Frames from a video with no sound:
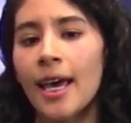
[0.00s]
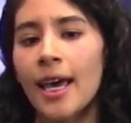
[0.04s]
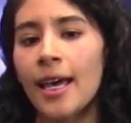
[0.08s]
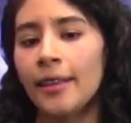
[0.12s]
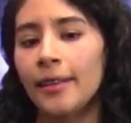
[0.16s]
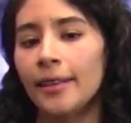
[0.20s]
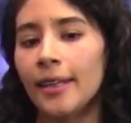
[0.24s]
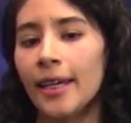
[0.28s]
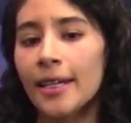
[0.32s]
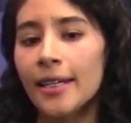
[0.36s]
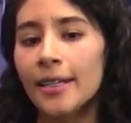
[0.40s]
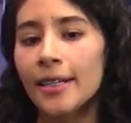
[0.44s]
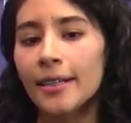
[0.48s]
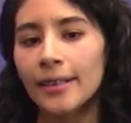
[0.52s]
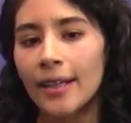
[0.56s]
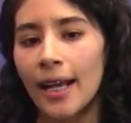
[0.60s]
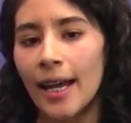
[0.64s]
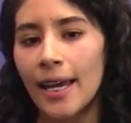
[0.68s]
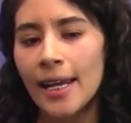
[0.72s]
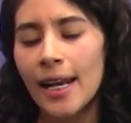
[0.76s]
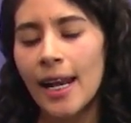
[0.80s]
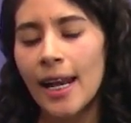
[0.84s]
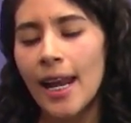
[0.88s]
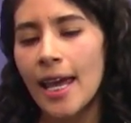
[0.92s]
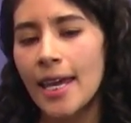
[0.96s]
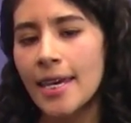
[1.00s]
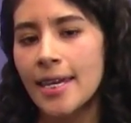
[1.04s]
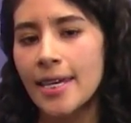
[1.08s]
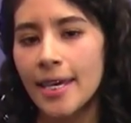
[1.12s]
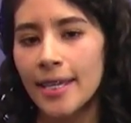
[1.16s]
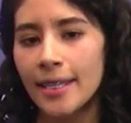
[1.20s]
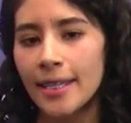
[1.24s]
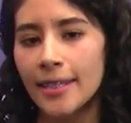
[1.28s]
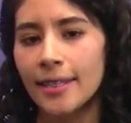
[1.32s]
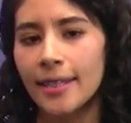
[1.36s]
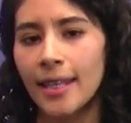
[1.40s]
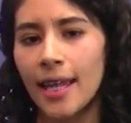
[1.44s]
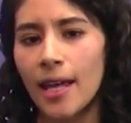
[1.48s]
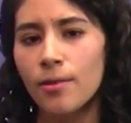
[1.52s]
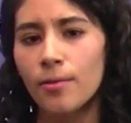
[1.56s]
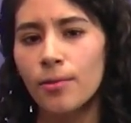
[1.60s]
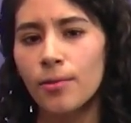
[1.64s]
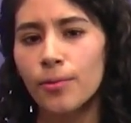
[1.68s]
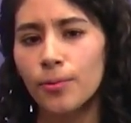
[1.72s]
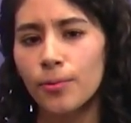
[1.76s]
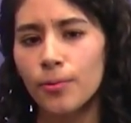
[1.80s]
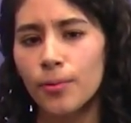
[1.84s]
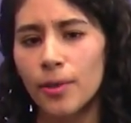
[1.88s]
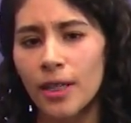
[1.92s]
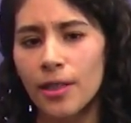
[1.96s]
de Israel y Estados
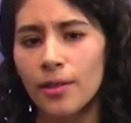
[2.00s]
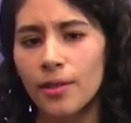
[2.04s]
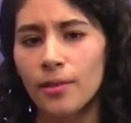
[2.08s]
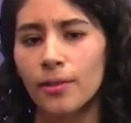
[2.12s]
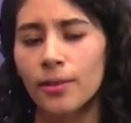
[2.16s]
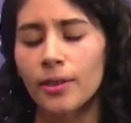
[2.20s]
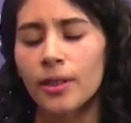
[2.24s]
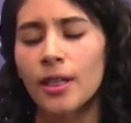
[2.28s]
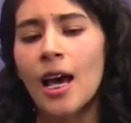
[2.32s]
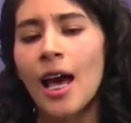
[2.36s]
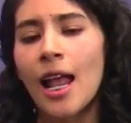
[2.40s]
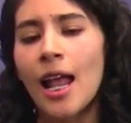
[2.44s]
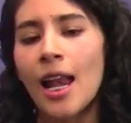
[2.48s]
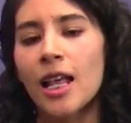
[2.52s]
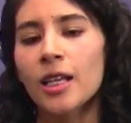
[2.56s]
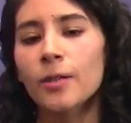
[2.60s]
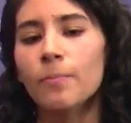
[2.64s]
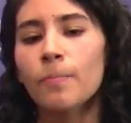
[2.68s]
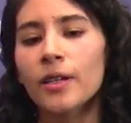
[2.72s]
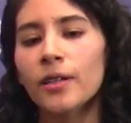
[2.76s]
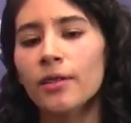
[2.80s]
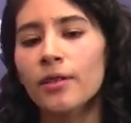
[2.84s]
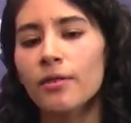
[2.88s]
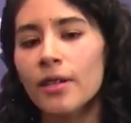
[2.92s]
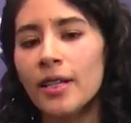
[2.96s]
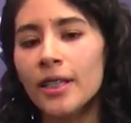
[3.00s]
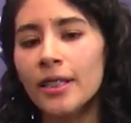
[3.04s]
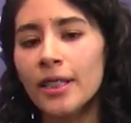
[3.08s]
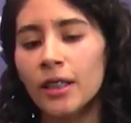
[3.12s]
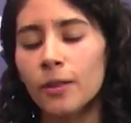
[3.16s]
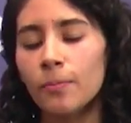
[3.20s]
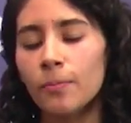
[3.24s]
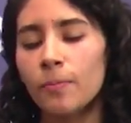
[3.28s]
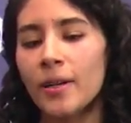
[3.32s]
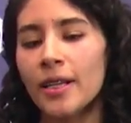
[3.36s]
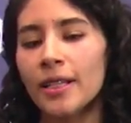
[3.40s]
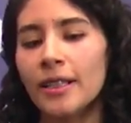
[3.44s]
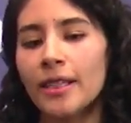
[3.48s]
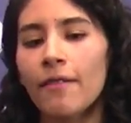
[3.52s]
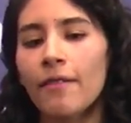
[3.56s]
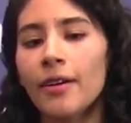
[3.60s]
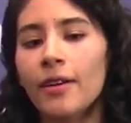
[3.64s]
Unidos. Las personas expresaban